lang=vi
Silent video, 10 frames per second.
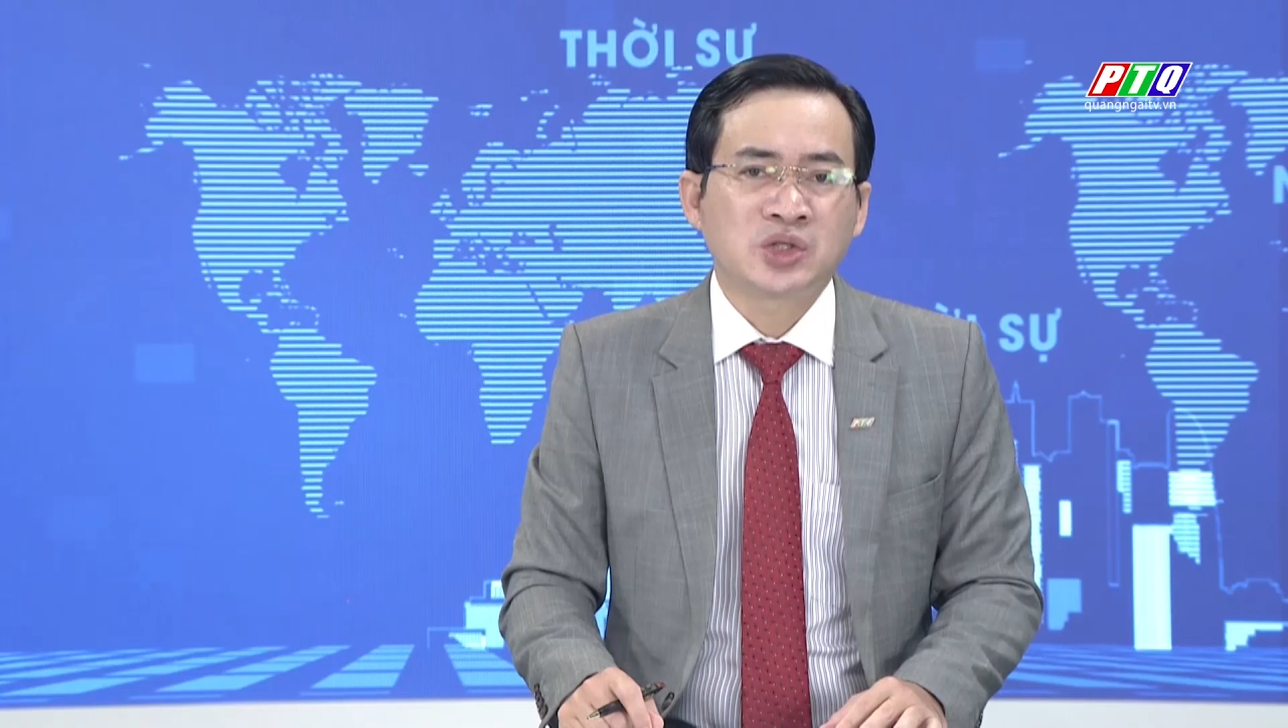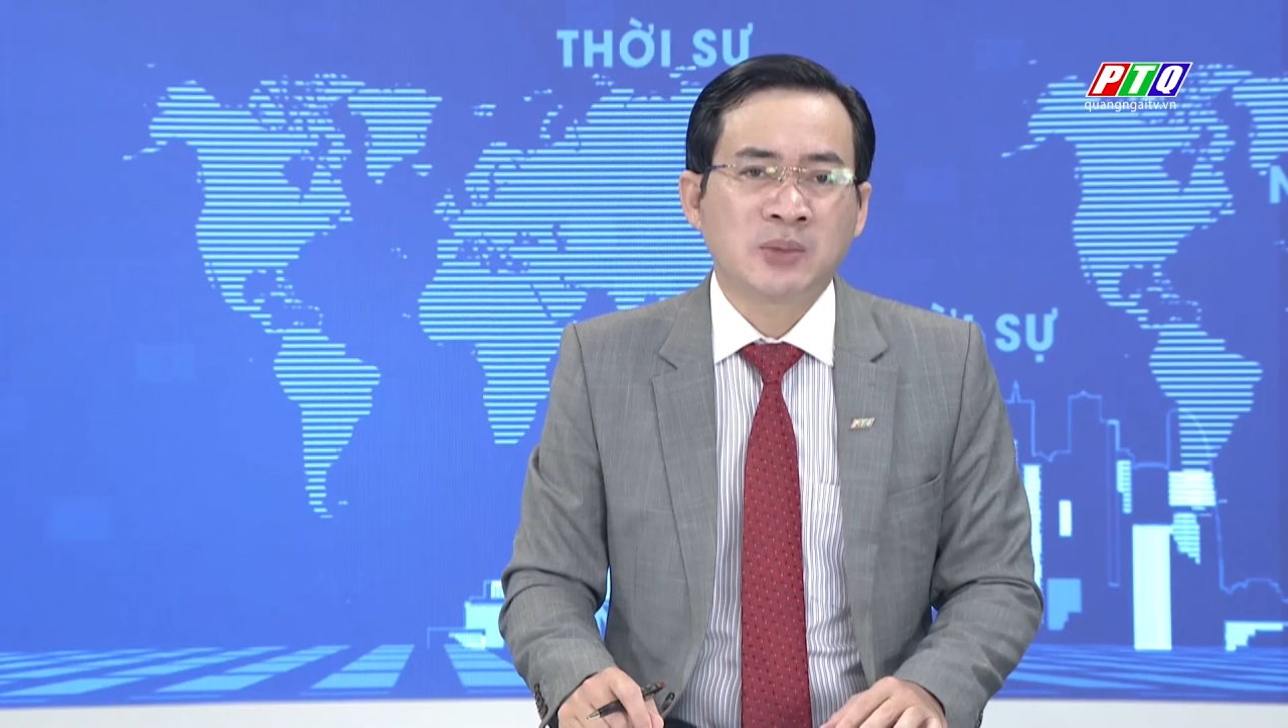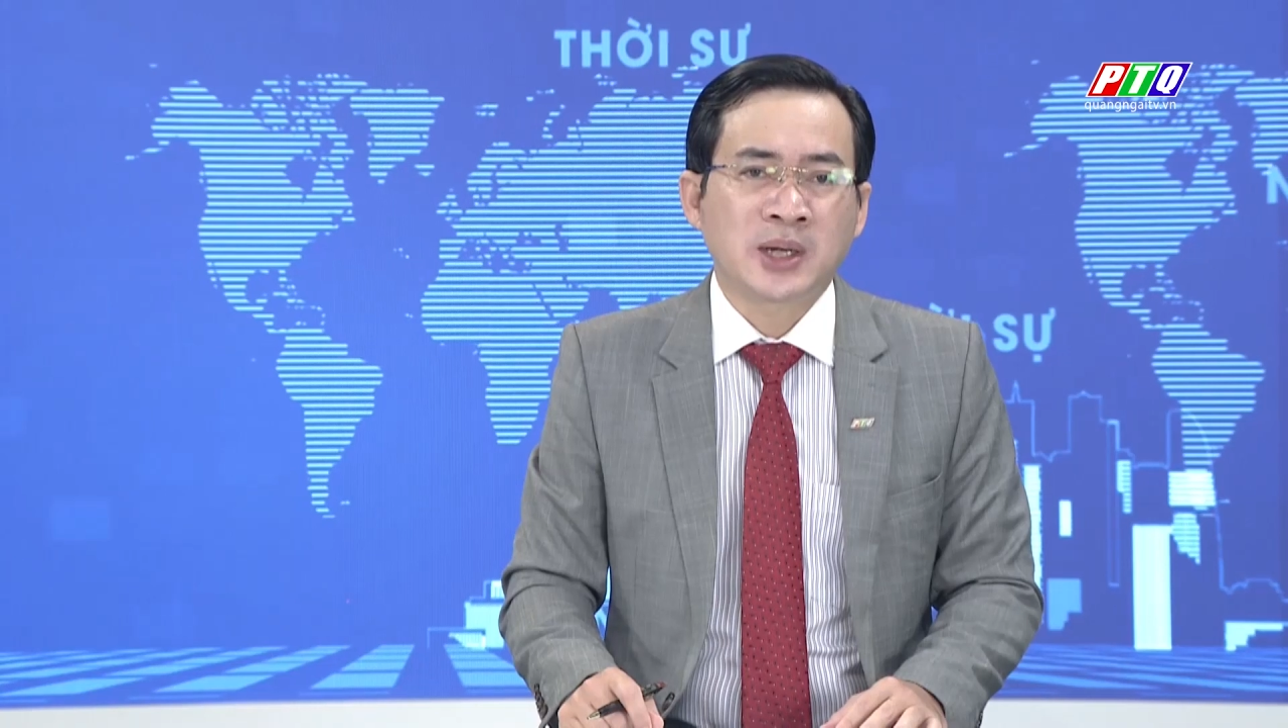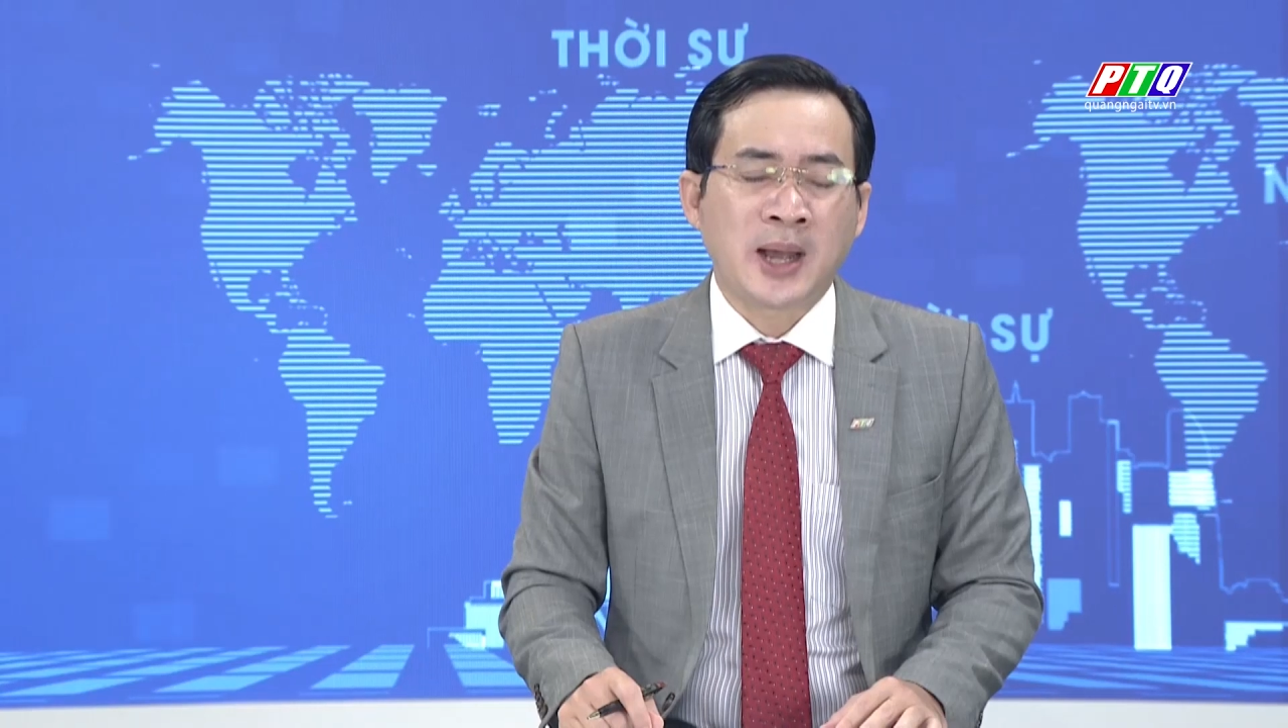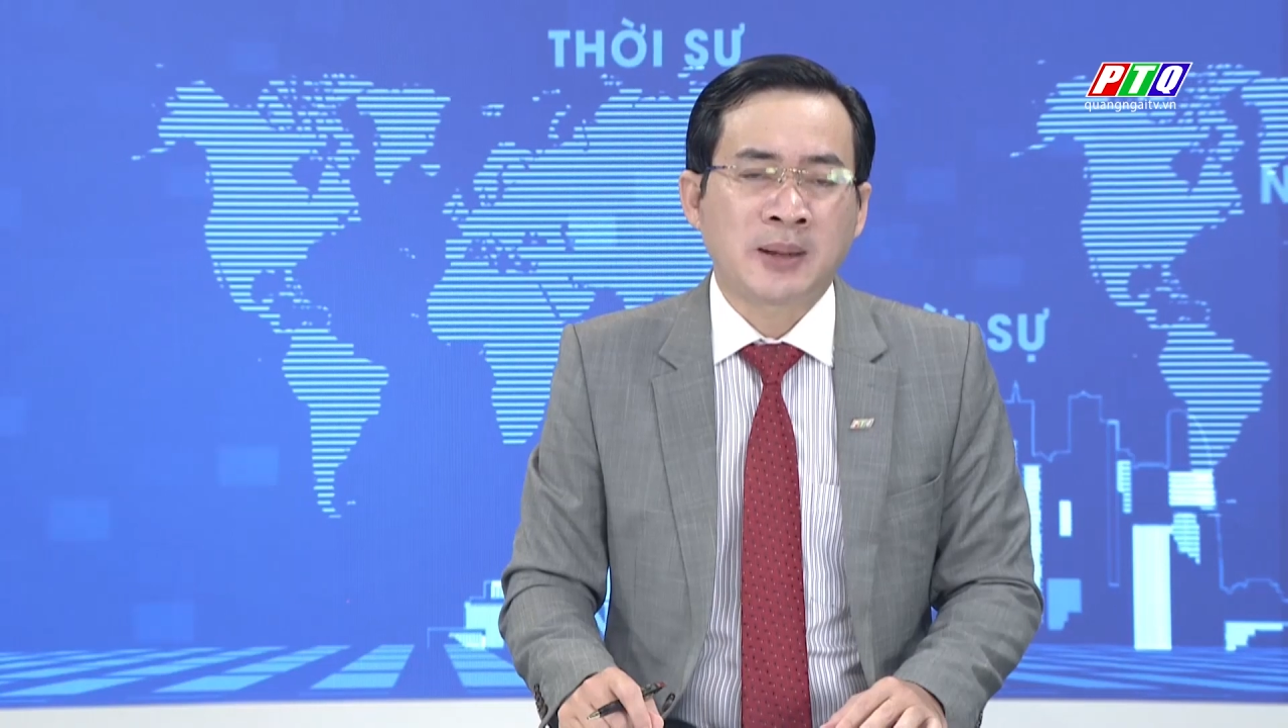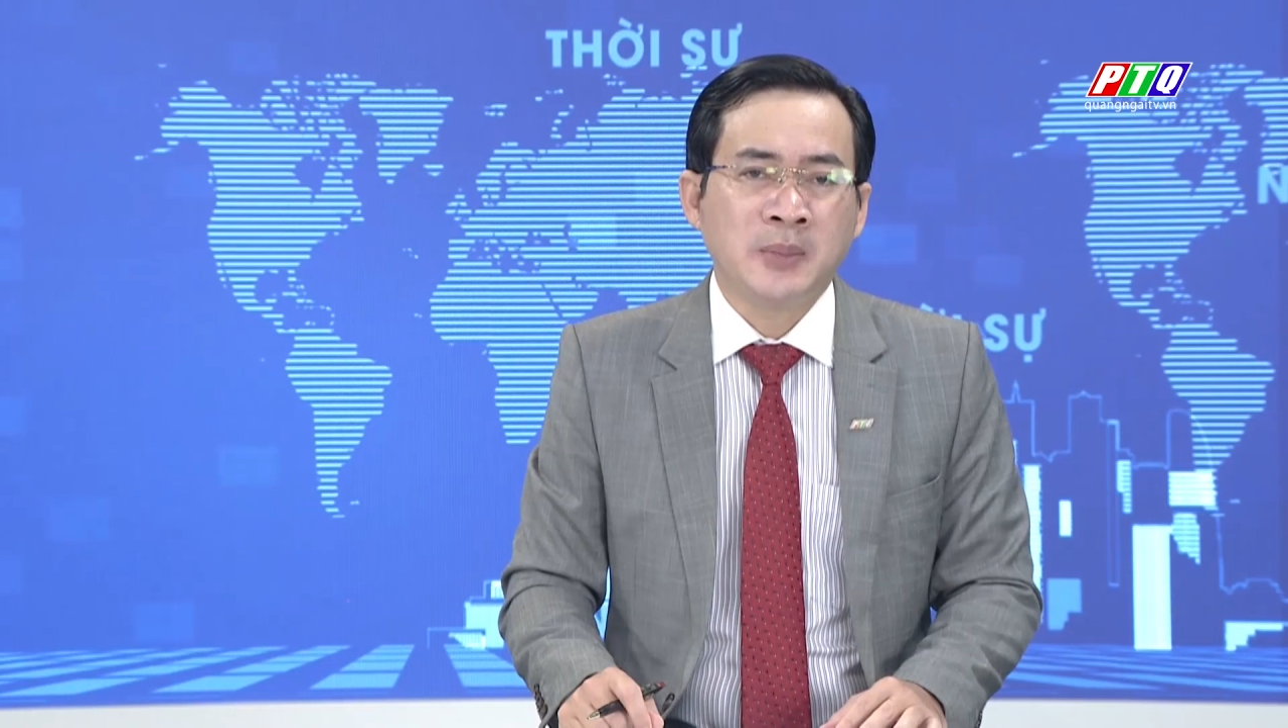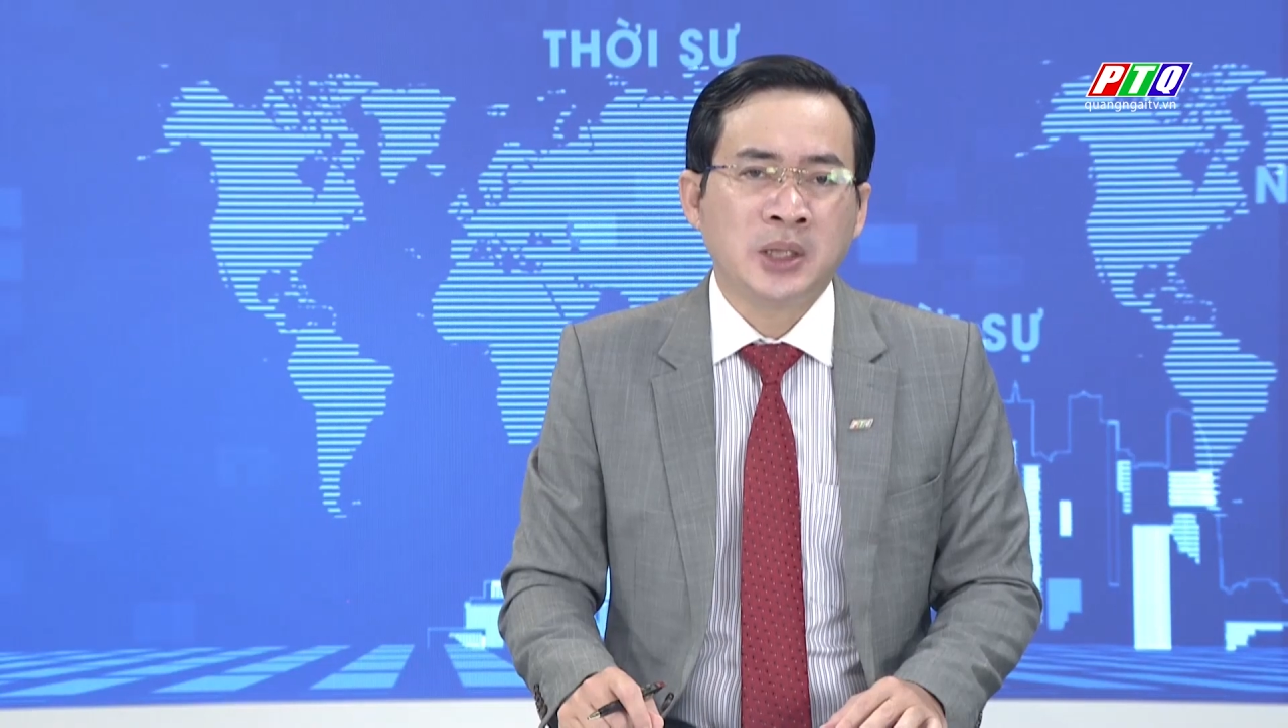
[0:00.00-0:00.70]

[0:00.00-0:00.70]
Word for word: Trung ương Đảng,